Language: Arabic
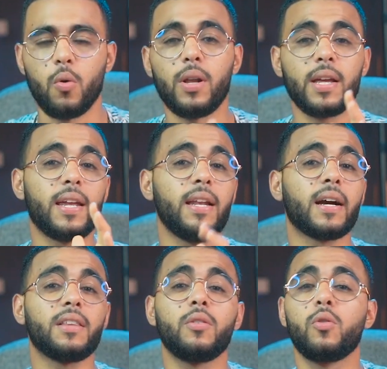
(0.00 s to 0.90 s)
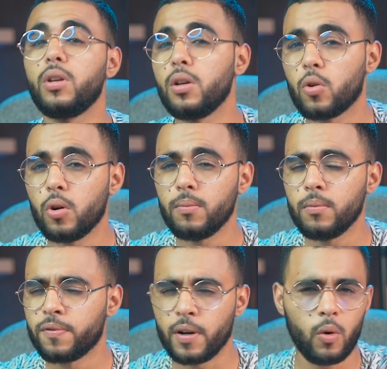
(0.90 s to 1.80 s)
ولكن اللي غادي نقول لكم
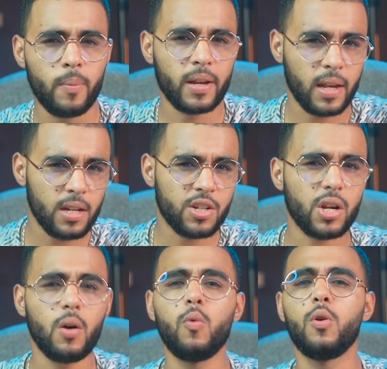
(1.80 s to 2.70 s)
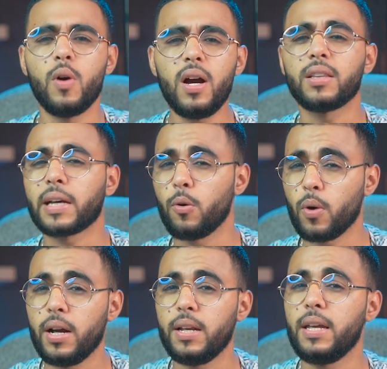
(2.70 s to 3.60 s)
فهو ما كانش اول واحد
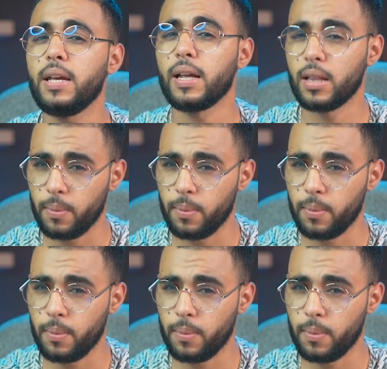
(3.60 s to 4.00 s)
غيوقع عليه هذا